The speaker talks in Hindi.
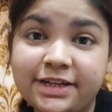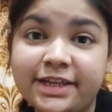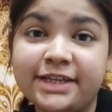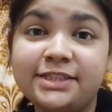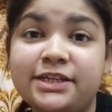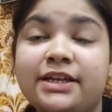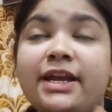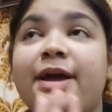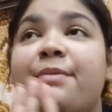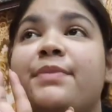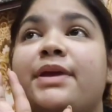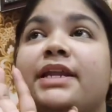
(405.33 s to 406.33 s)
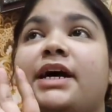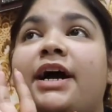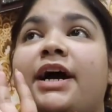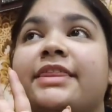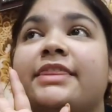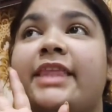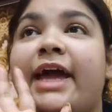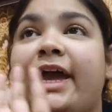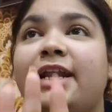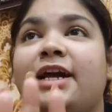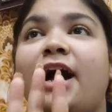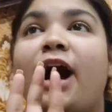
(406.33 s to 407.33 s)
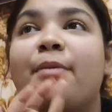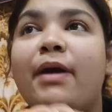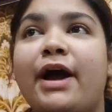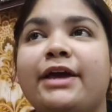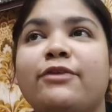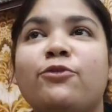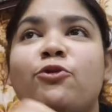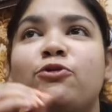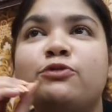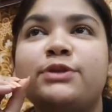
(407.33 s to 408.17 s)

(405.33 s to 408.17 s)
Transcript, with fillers: इंस्टेंट है मेरा तहलका भाई वो